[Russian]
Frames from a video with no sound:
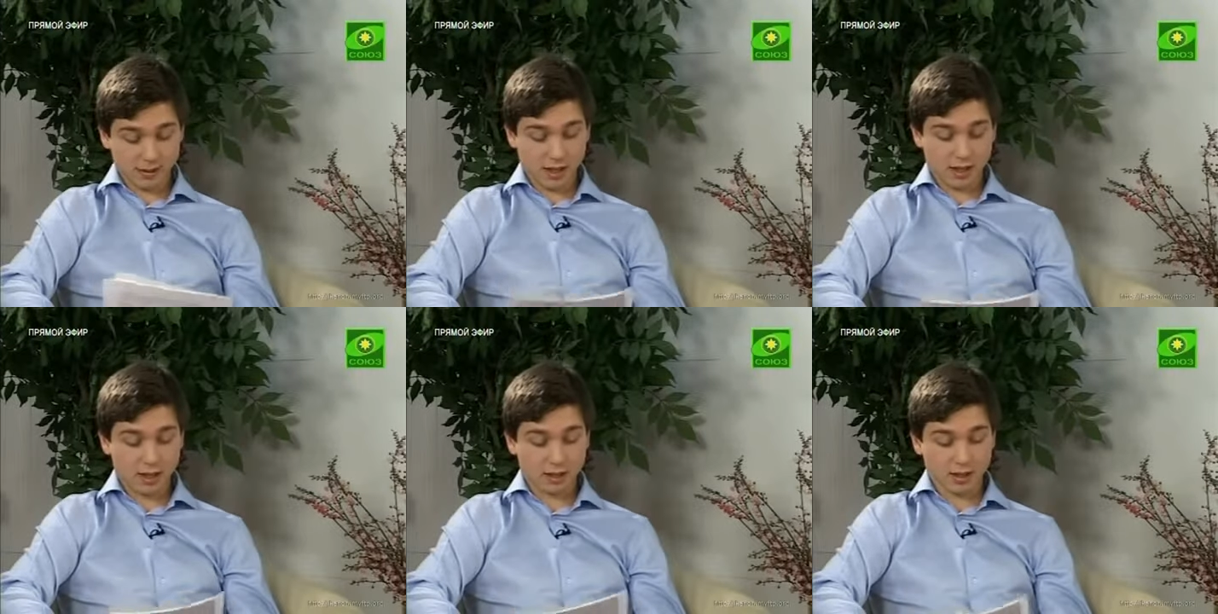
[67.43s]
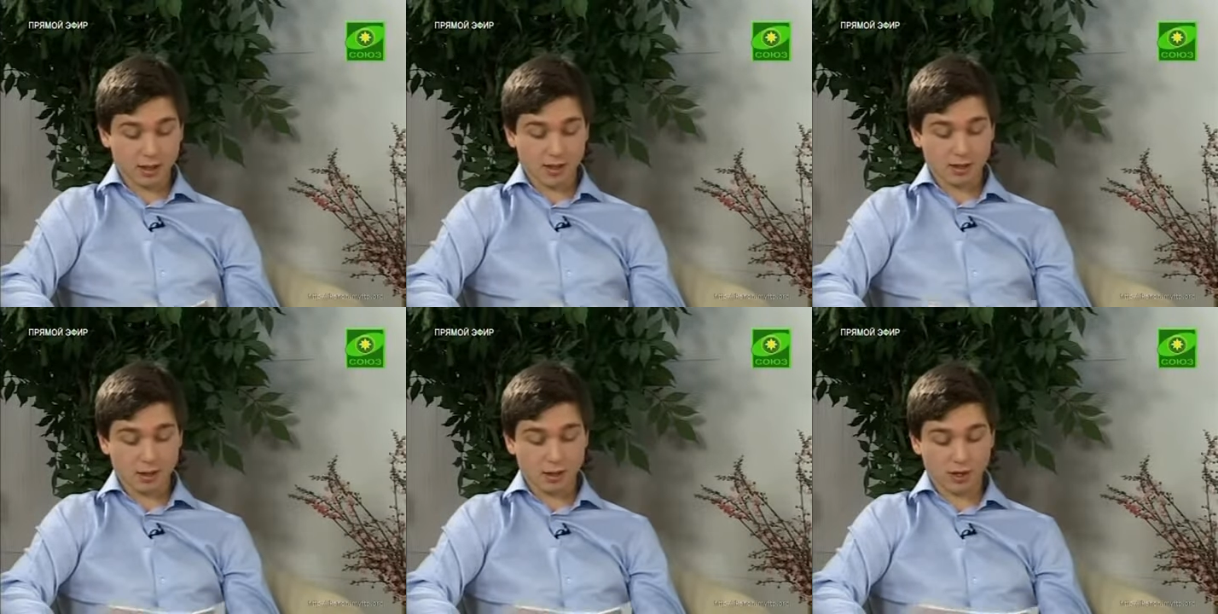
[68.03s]
а, как
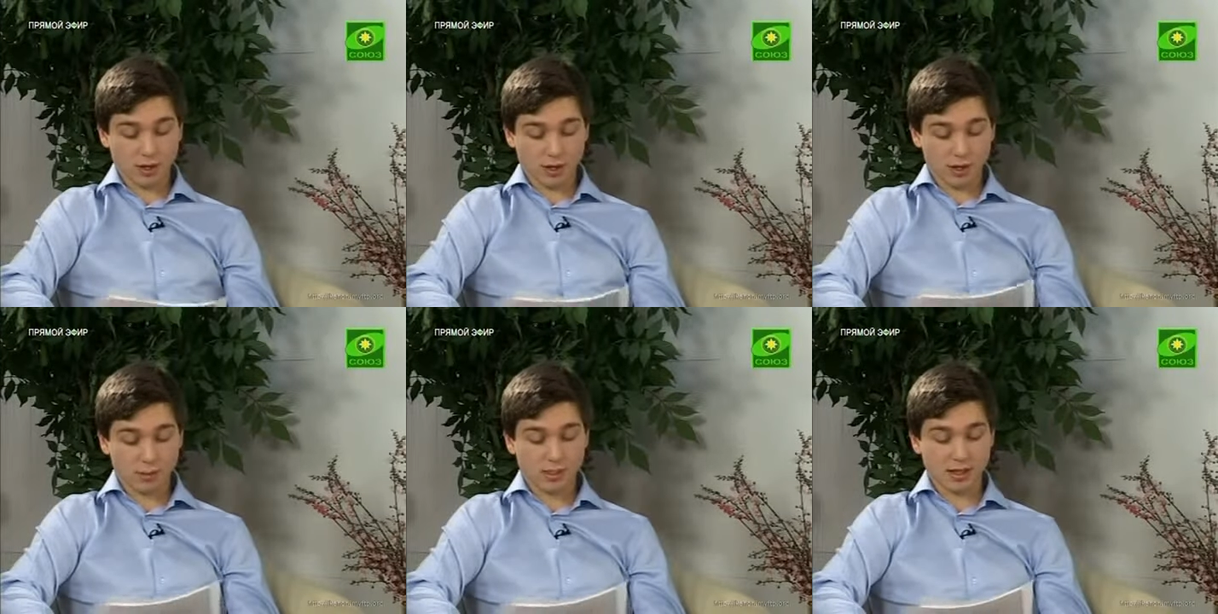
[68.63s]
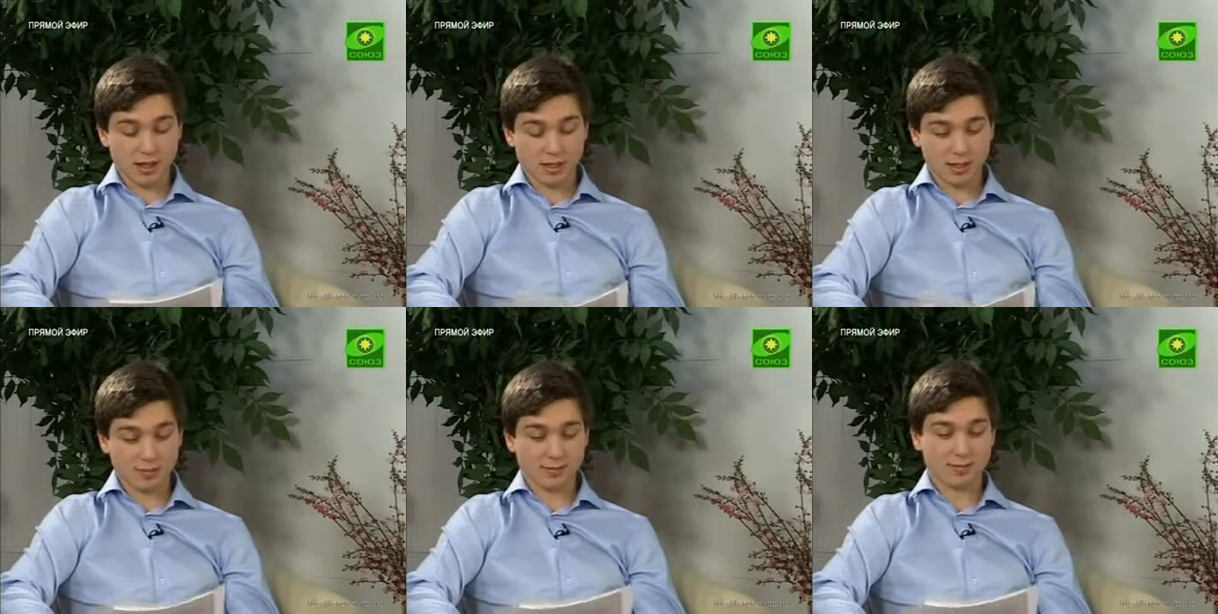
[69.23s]
доказано наукой, от
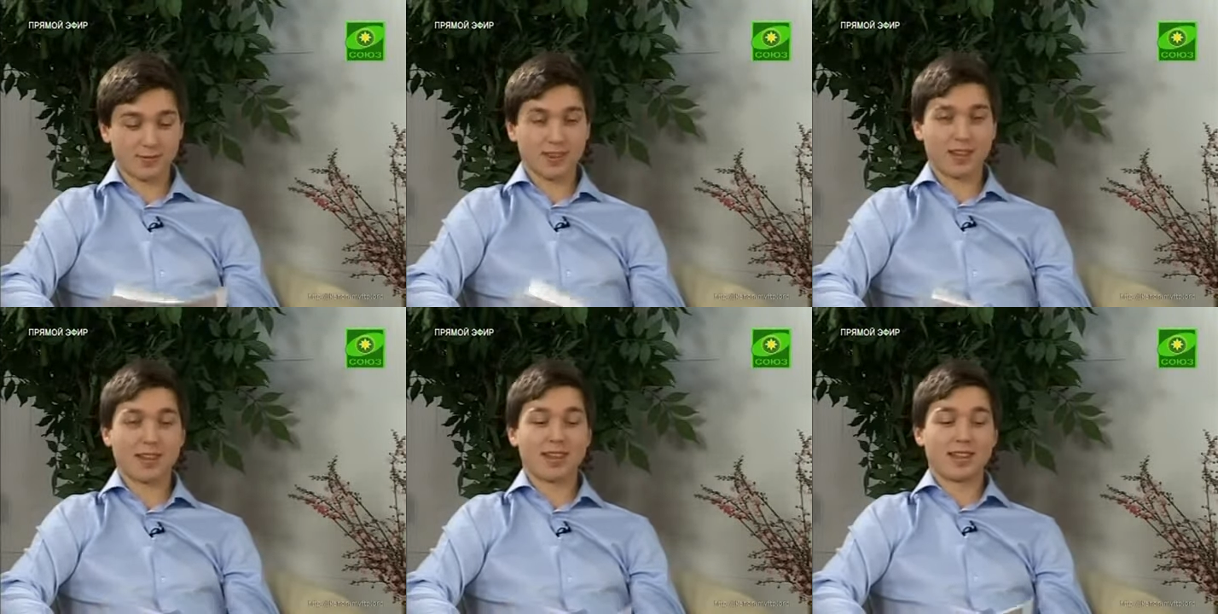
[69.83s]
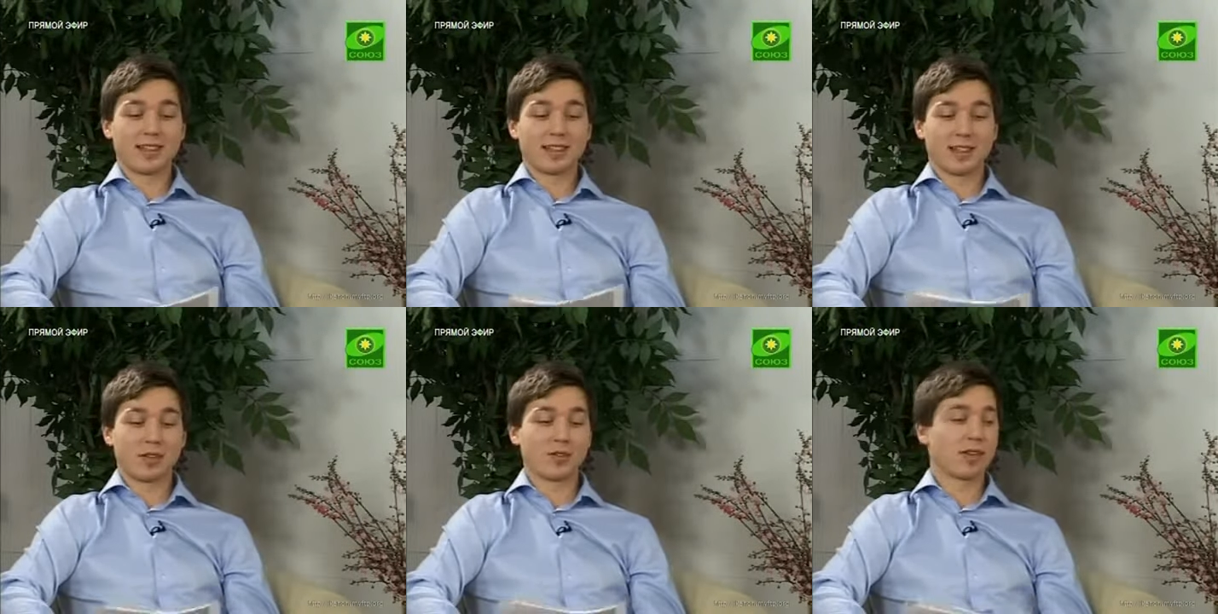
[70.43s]
обезьяны.
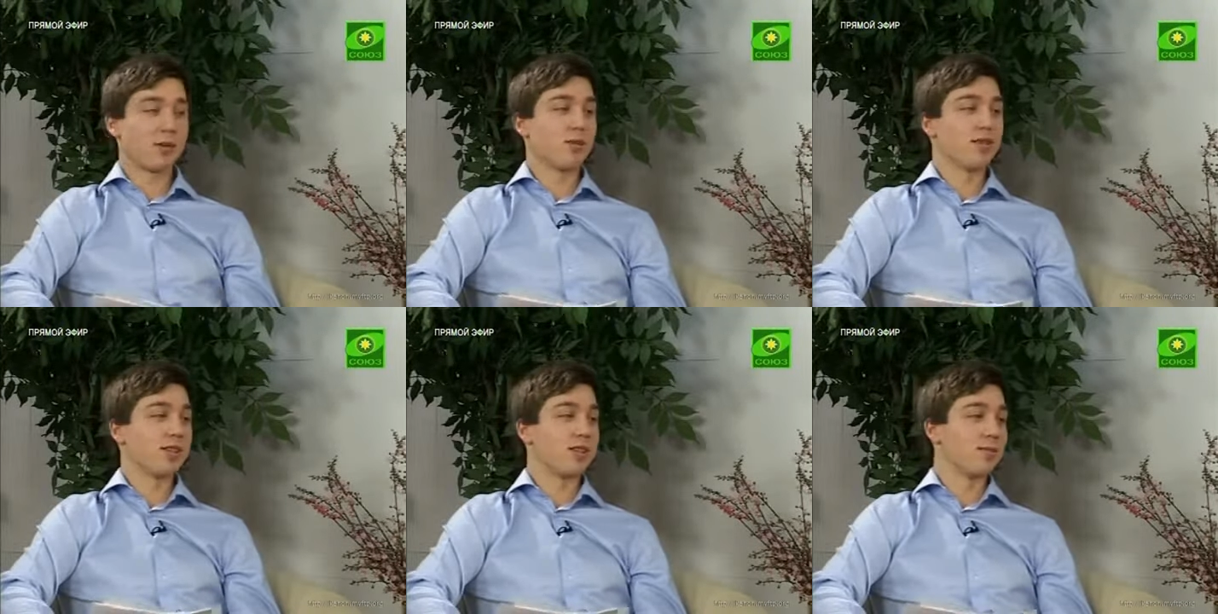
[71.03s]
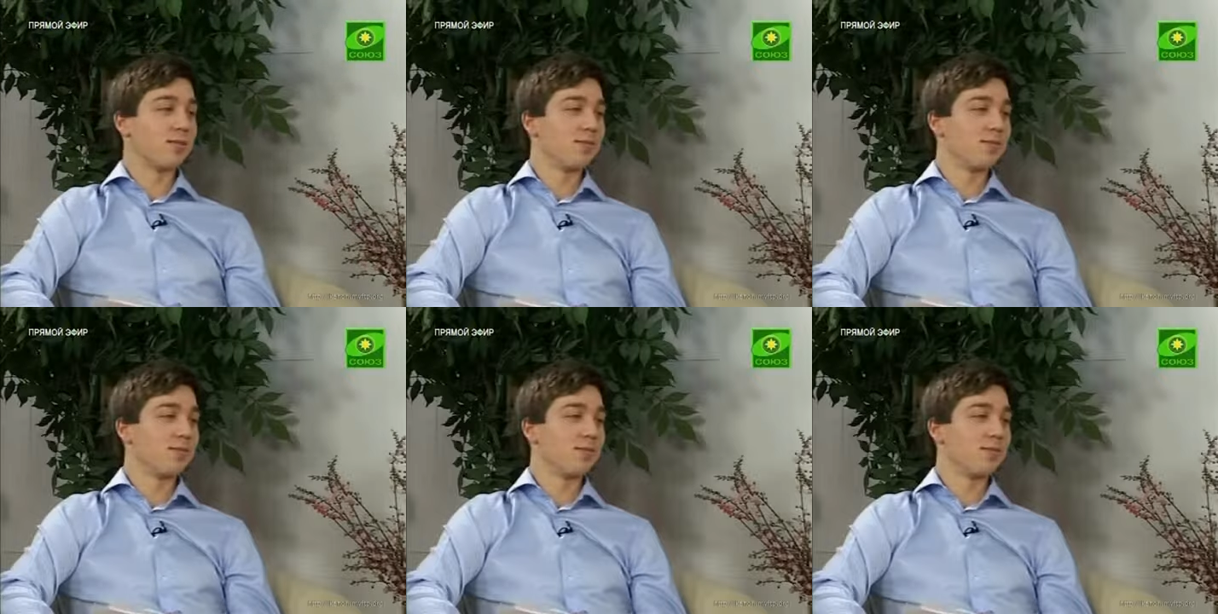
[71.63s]
Как вы это объясните?